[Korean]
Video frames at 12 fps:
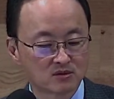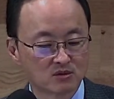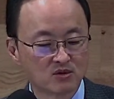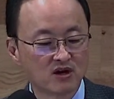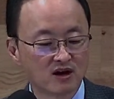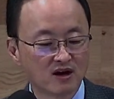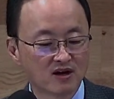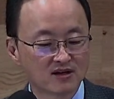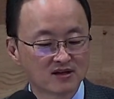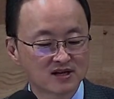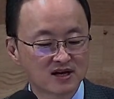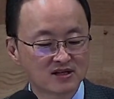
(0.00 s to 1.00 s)

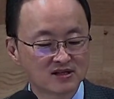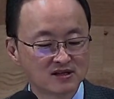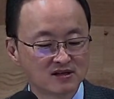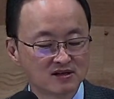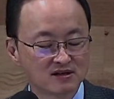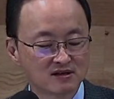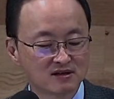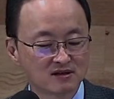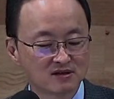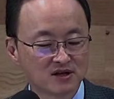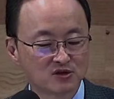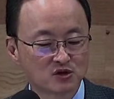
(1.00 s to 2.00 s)
우리가 사실
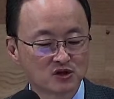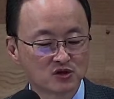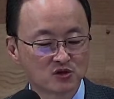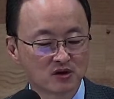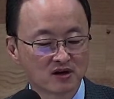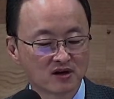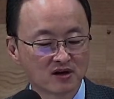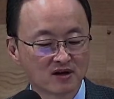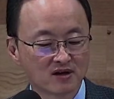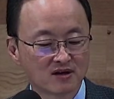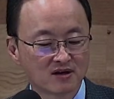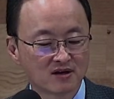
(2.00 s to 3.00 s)
그 예수
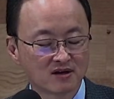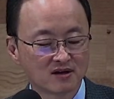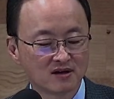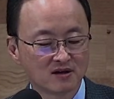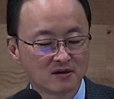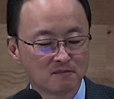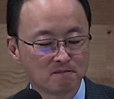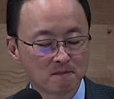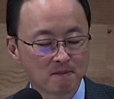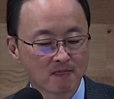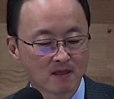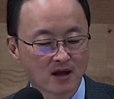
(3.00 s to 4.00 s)
그리스도의 이
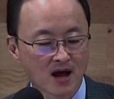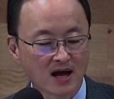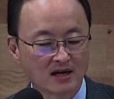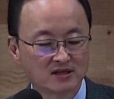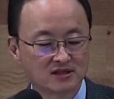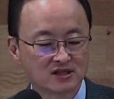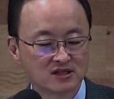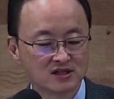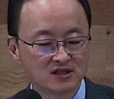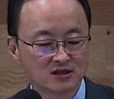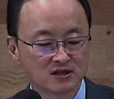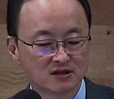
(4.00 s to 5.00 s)

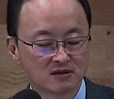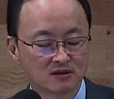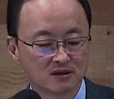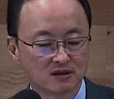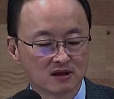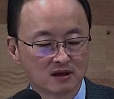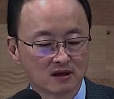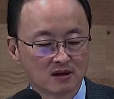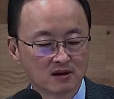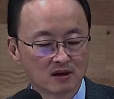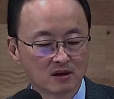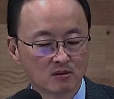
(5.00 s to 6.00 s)
가르치시는
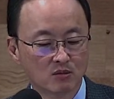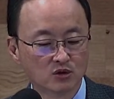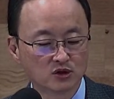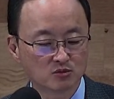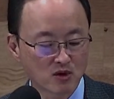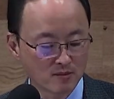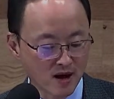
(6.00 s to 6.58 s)
모습과